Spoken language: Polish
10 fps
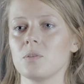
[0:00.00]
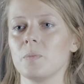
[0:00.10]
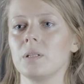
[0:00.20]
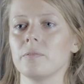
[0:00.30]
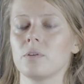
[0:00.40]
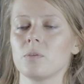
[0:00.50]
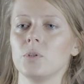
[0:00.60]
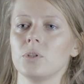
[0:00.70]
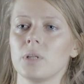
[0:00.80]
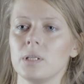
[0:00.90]
rozmaite
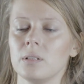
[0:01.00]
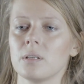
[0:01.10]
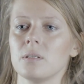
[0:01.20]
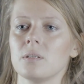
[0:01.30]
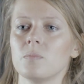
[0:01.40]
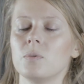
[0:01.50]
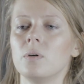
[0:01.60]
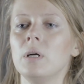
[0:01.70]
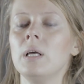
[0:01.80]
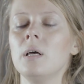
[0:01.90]
formy totalitaryzmu,